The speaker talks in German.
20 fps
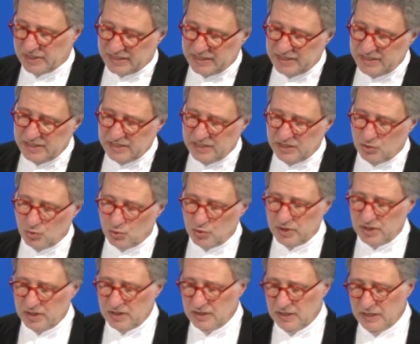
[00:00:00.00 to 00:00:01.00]
Griechen in
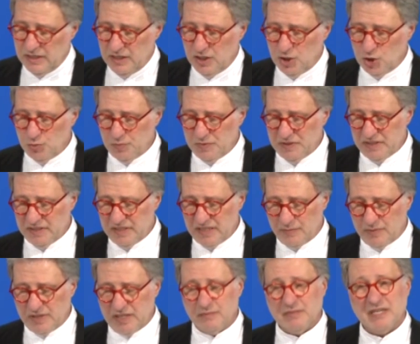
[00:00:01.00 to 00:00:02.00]
Ionien spielten
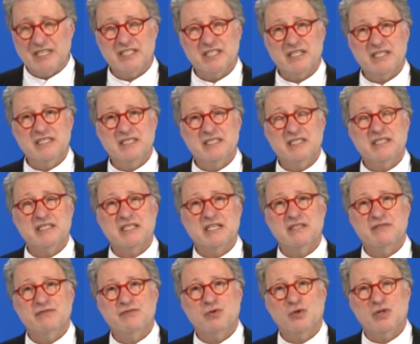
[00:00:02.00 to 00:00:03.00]
dabei in mancher Hinsicht
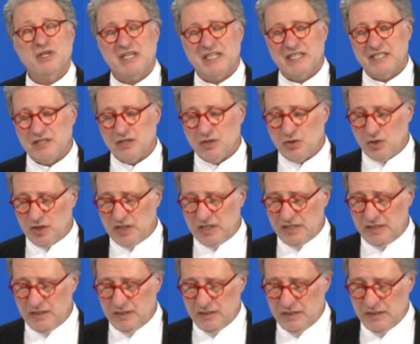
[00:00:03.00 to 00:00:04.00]
eine
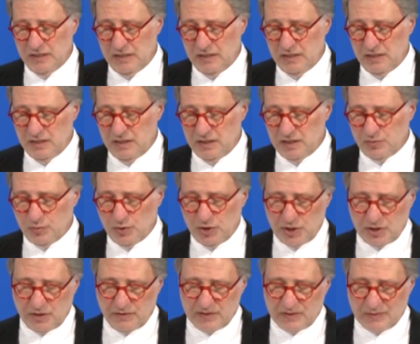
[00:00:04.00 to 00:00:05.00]
Vorreiterrolle. Ich
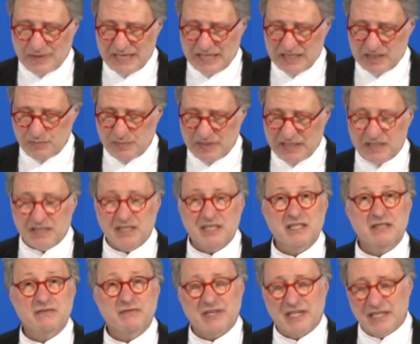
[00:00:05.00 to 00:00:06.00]
möchte auf zwei Aspekte
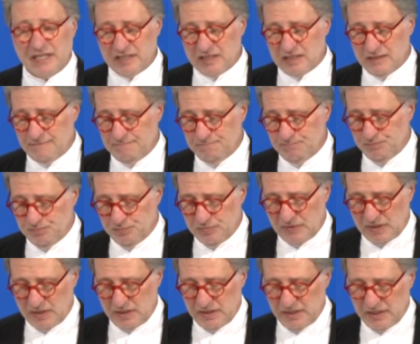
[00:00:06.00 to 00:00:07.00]
hinweisen,
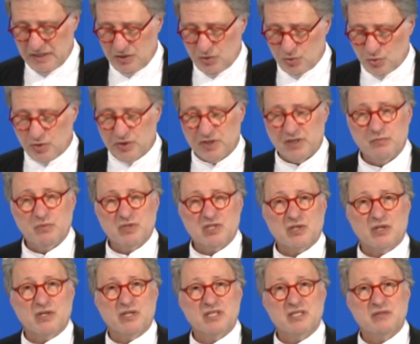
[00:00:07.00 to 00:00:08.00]
die in Ionien
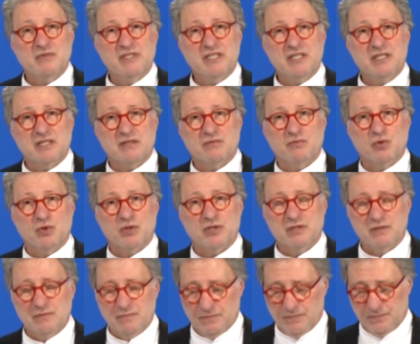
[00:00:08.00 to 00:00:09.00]
besonders wichtig wurden.